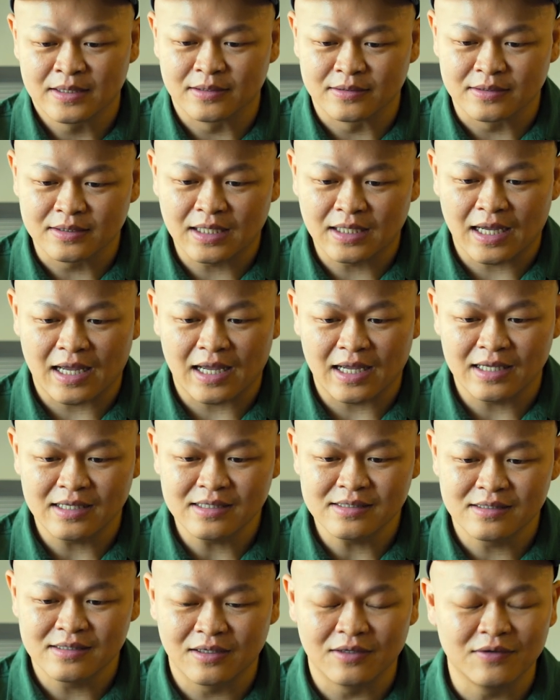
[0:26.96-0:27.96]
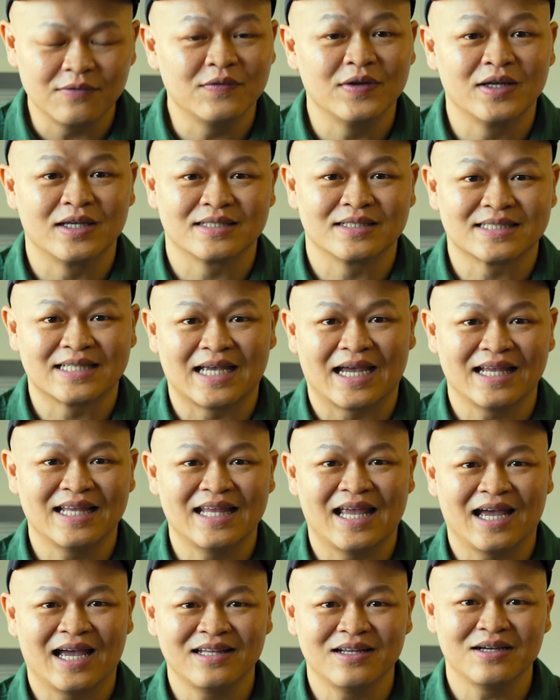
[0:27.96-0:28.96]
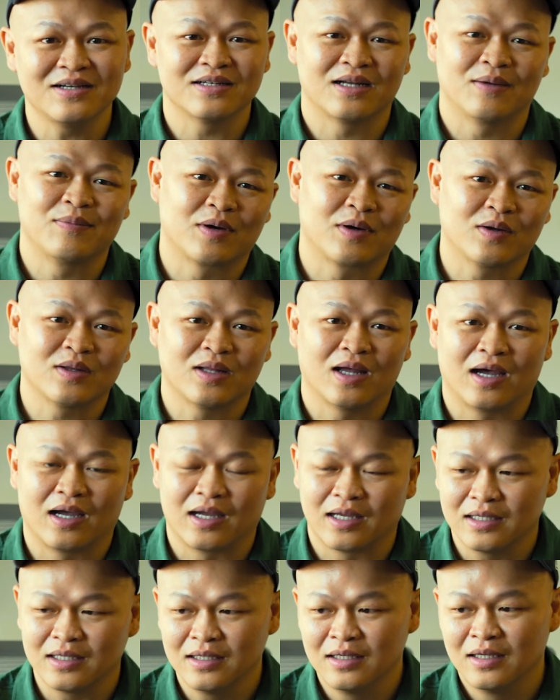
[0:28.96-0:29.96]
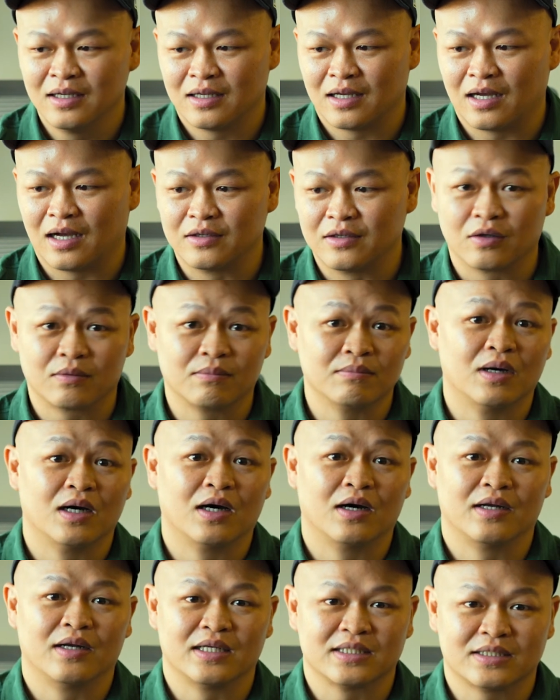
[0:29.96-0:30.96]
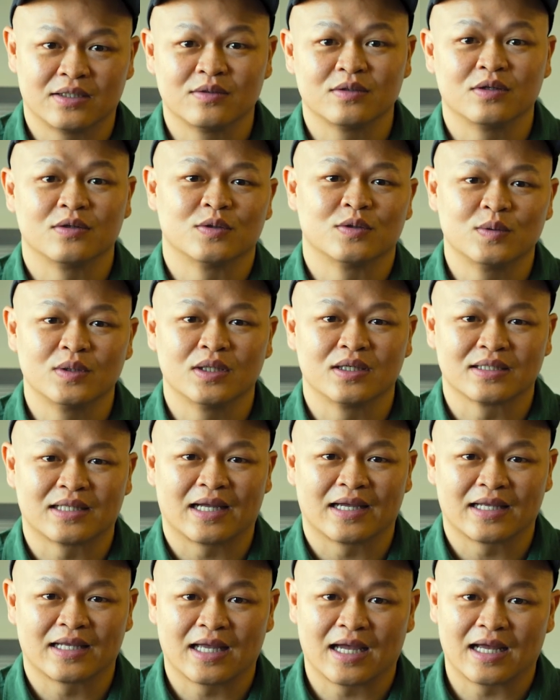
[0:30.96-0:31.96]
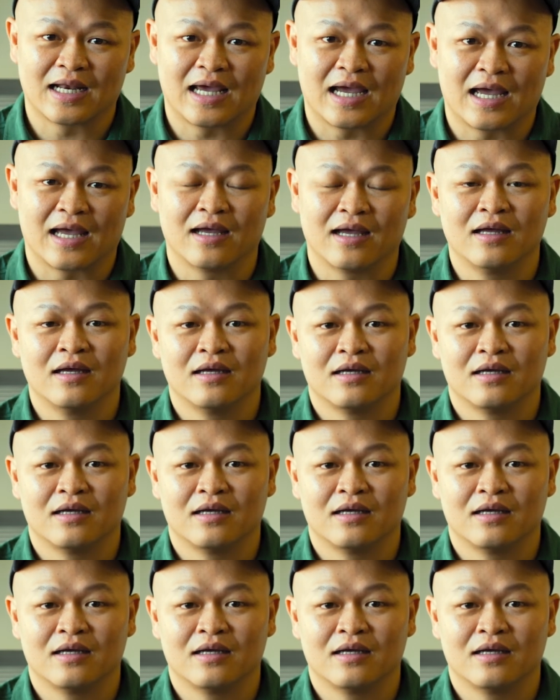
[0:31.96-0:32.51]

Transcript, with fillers: những cái ứng viên sáng giá nhất để mà có thể à, được mời để trở thành thường chủ nhân tại Canada